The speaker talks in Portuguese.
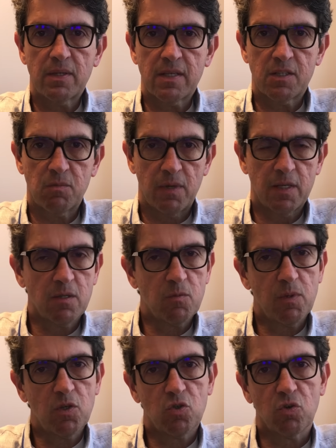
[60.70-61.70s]
essas mesmas
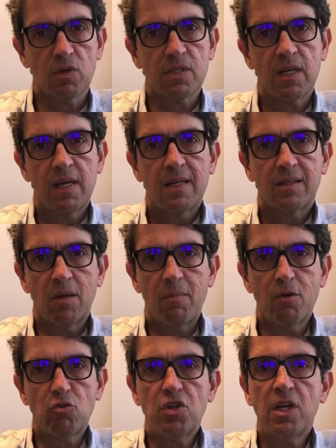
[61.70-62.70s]
pessoas
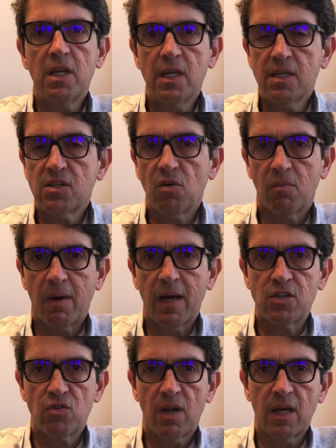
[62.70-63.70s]
também utilizam
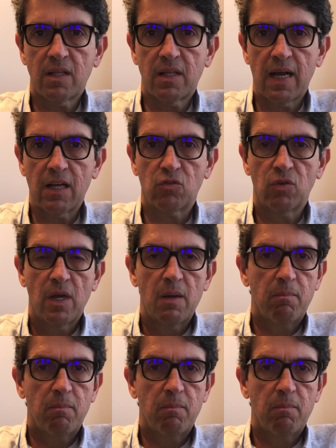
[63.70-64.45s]
mais o lactato